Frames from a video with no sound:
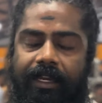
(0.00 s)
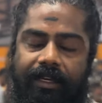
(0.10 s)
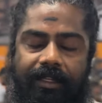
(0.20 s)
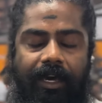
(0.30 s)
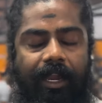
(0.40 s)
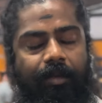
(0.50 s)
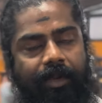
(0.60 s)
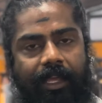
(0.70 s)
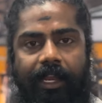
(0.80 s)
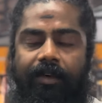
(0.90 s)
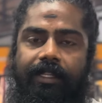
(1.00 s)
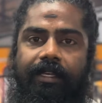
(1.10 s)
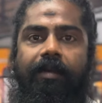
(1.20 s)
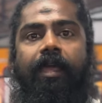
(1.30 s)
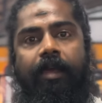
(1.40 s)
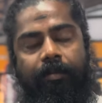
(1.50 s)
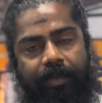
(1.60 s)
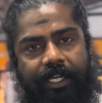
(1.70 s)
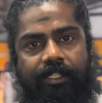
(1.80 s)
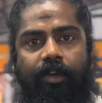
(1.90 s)
கேட்டுட்டு தாராளமாக நேரில் வந்து
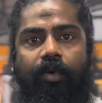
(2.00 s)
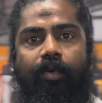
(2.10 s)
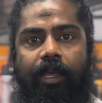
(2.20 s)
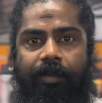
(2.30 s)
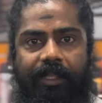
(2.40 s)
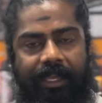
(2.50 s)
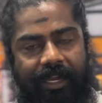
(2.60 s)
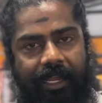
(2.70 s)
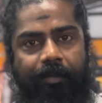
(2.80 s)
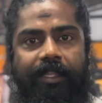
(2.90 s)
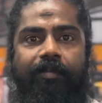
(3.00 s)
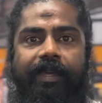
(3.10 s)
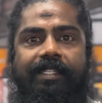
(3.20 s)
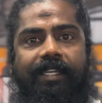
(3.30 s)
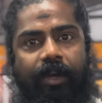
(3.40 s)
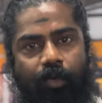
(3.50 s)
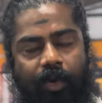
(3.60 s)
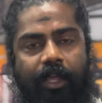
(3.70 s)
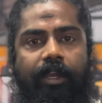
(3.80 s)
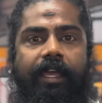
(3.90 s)
பேசுங்க உங்களை பற்றி எங்களை பற்றி பேசுங்க
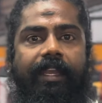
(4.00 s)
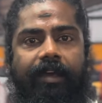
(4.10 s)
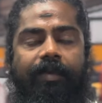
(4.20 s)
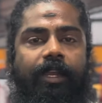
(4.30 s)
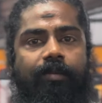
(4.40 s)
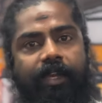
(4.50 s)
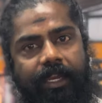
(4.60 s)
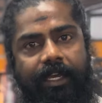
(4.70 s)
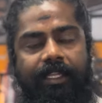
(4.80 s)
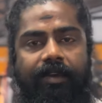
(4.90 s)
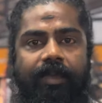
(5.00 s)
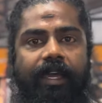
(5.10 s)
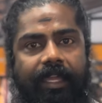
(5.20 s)
உங்களுக்கு என்ன வேணுமோ என்ன தேவையோ